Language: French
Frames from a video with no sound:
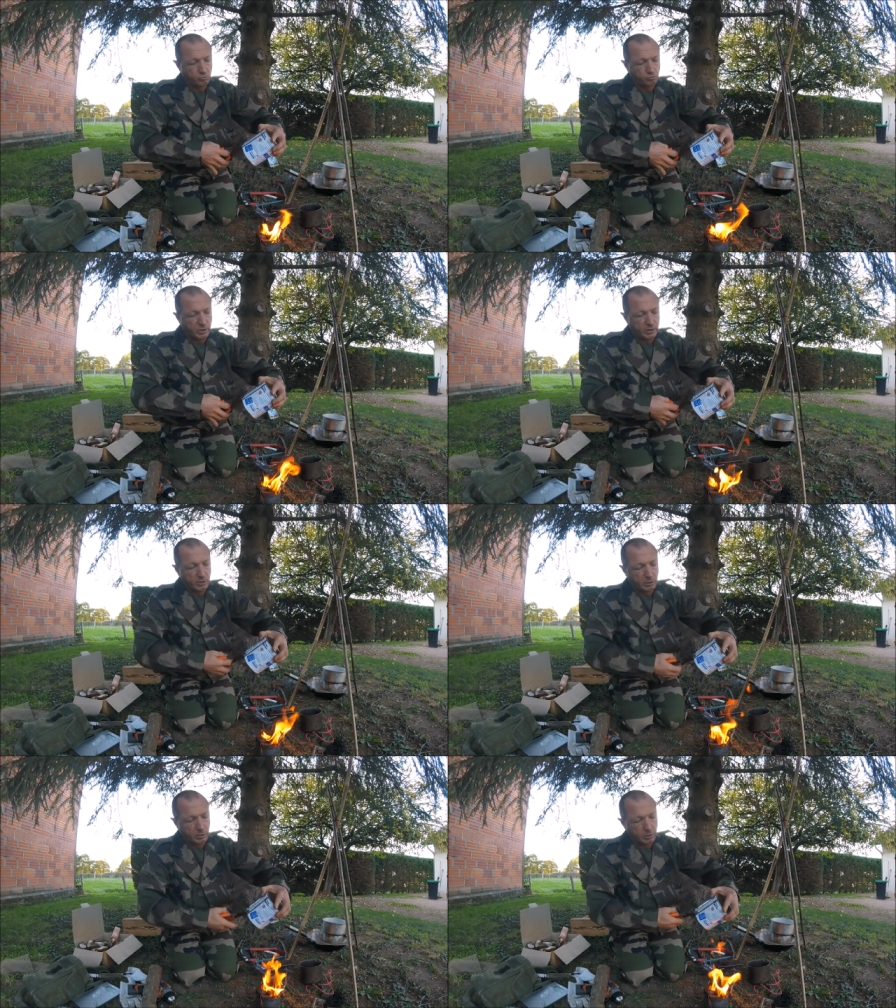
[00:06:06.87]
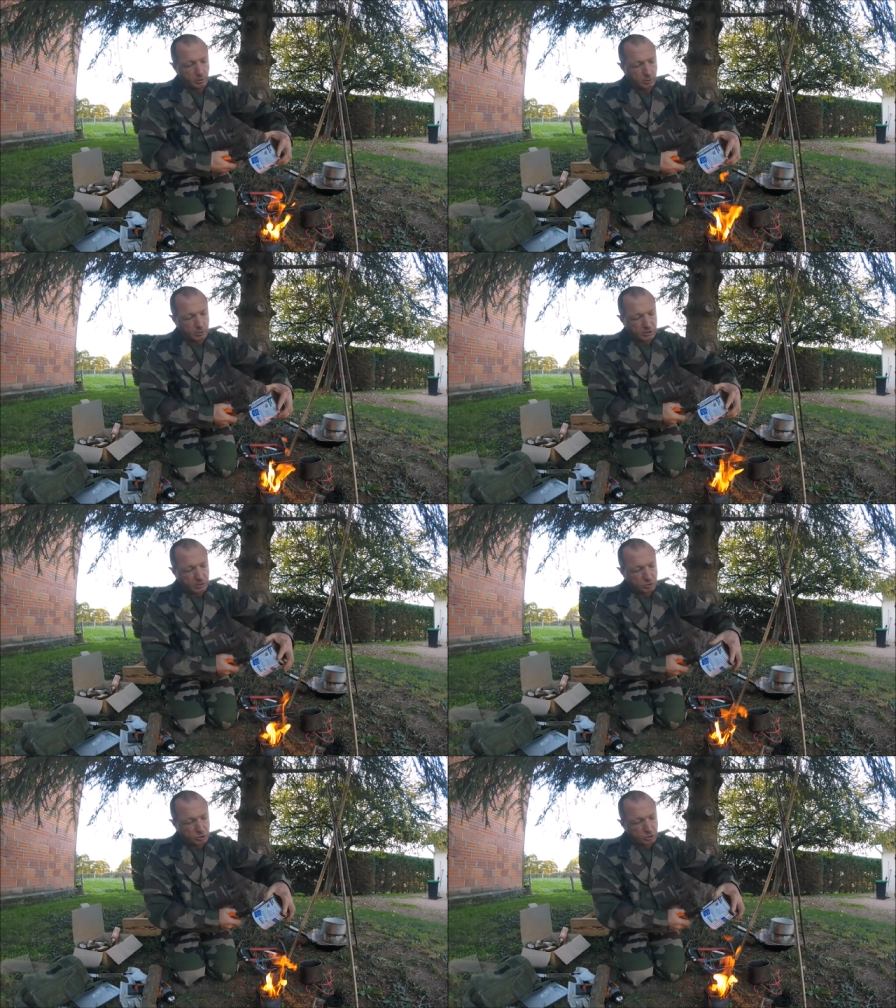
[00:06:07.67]
Tous les
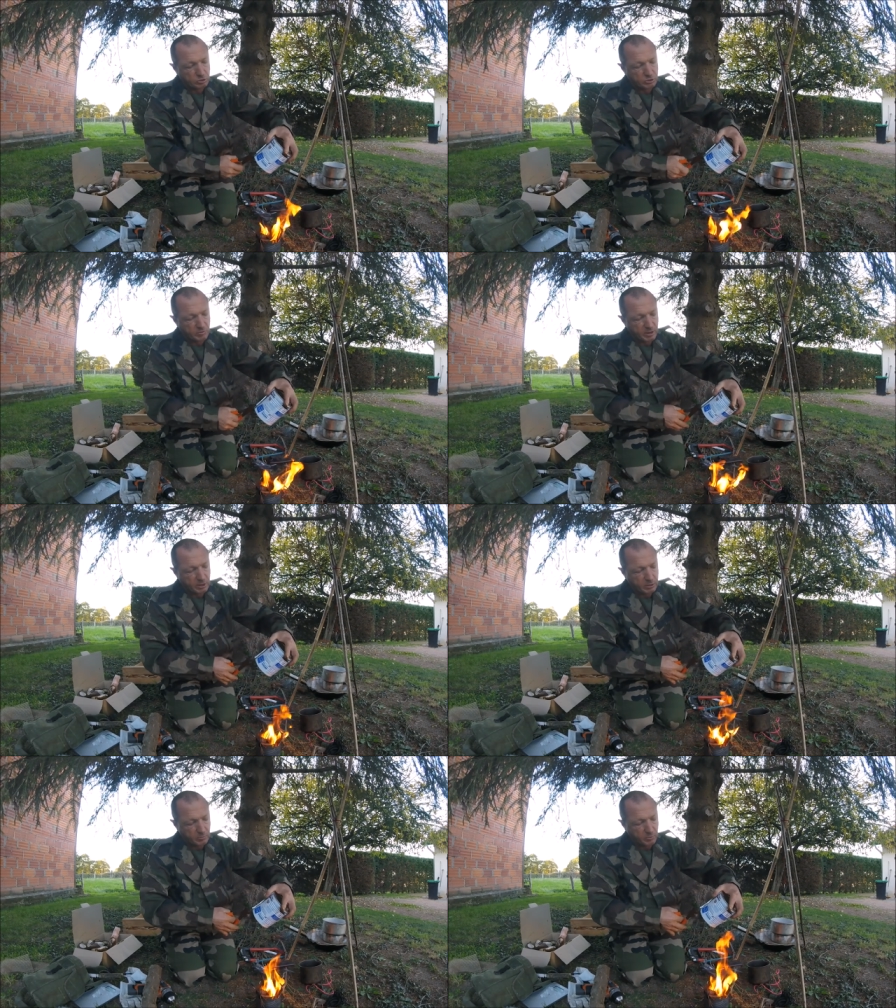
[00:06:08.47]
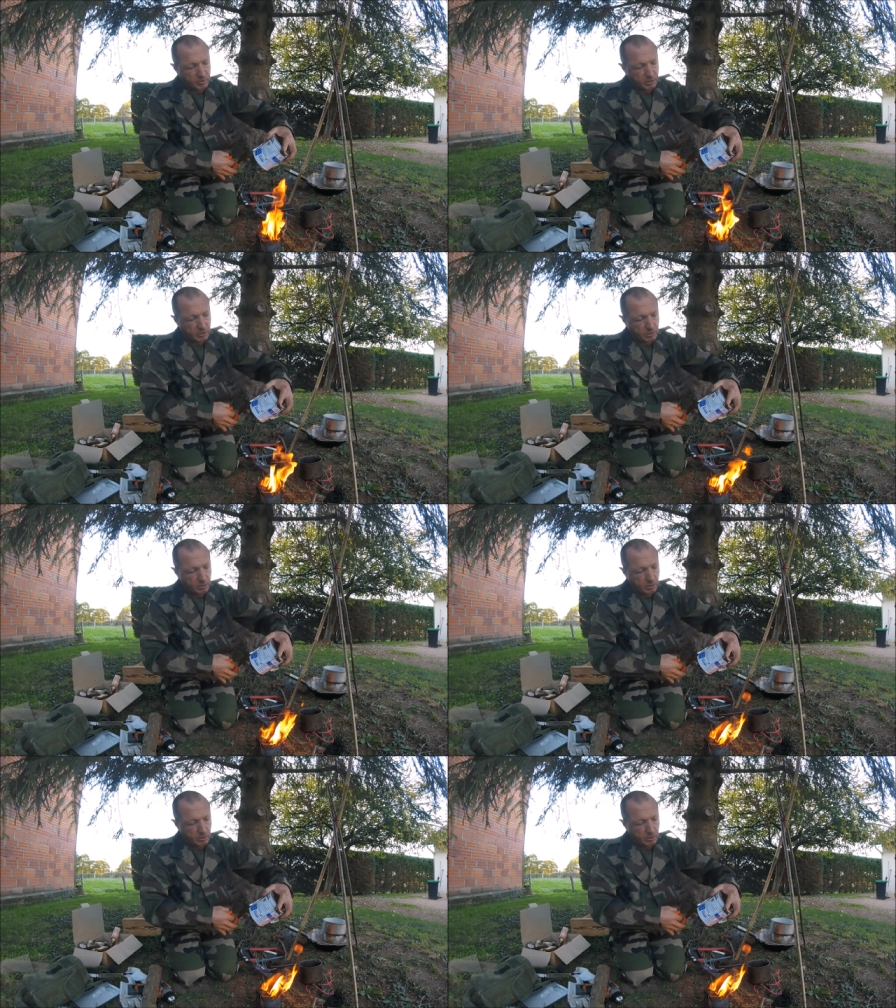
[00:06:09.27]
5-6 cm à peu près.